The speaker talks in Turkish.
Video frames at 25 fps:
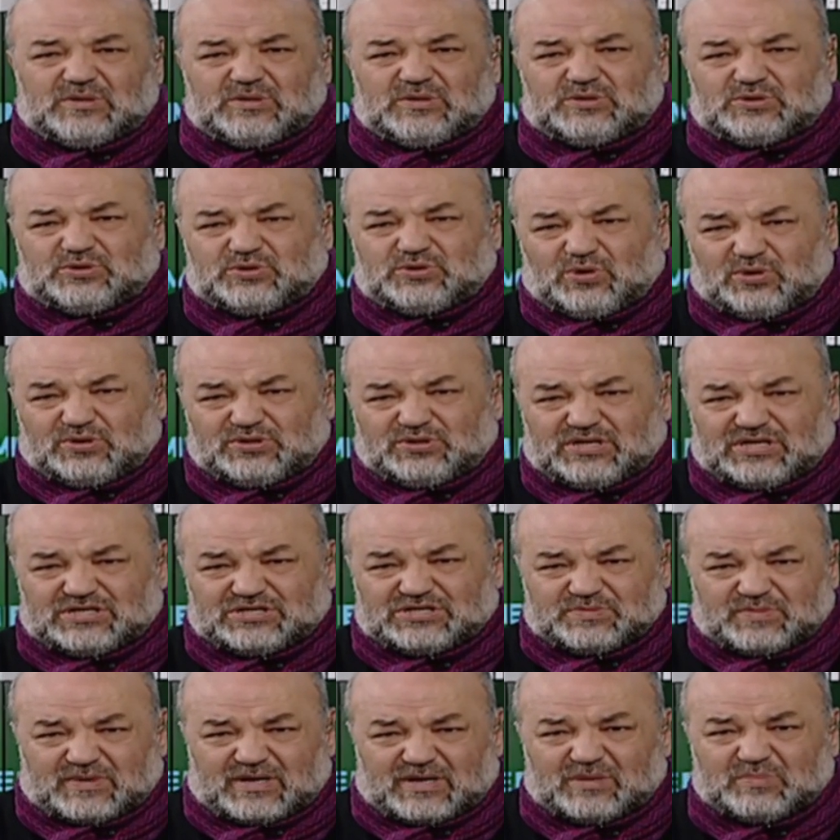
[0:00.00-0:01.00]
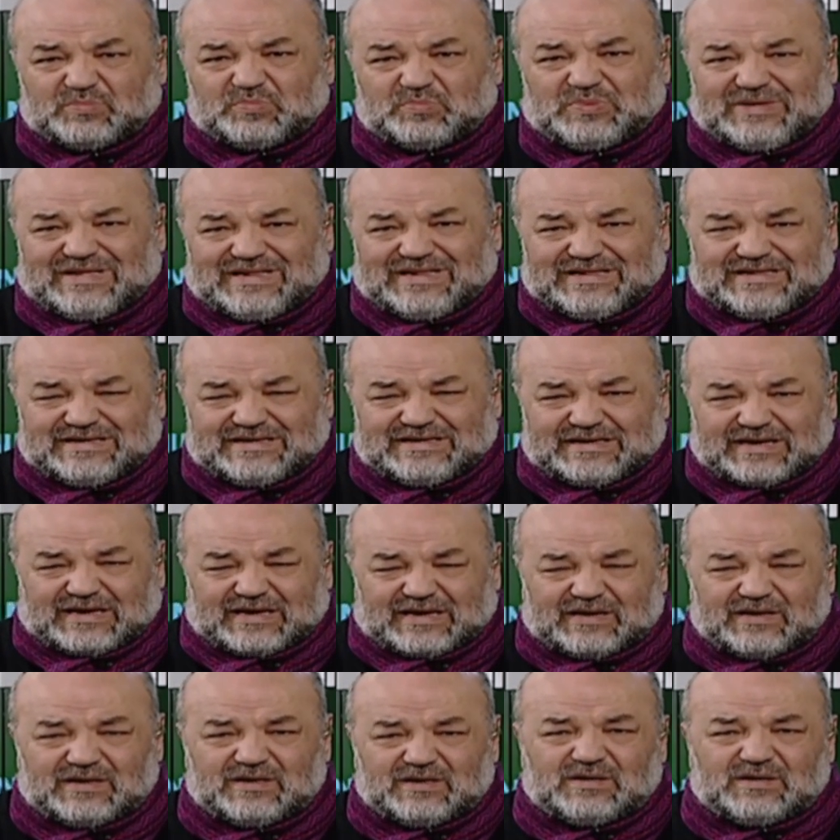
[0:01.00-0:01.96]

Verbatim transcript: sözleşme, bildirge.